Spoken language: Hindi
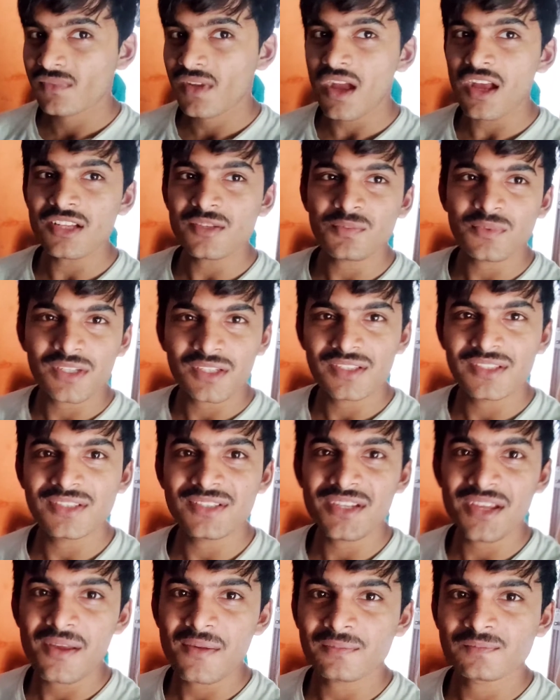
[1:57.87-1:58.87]
गाइस प्रे
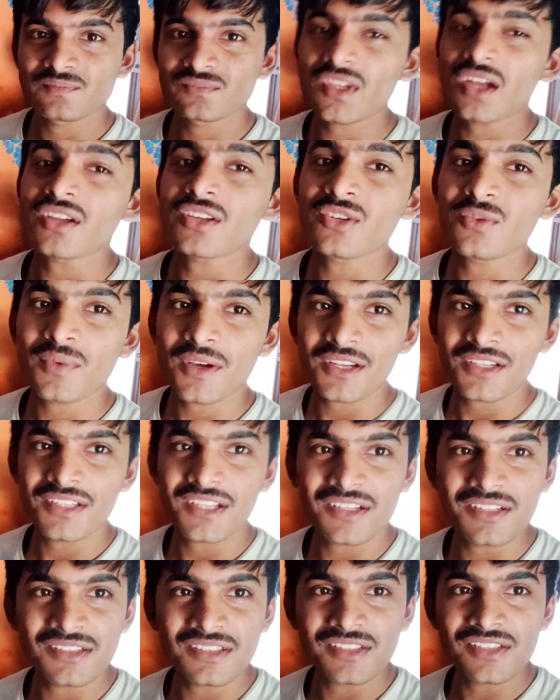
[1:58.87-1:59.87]
कीजिए ताकि रूपाली
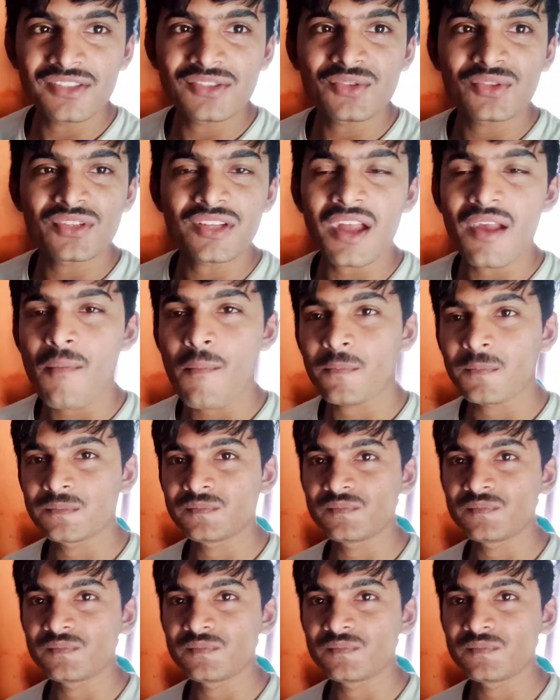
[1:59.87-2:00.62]
जल्दी से ठीक हो जाए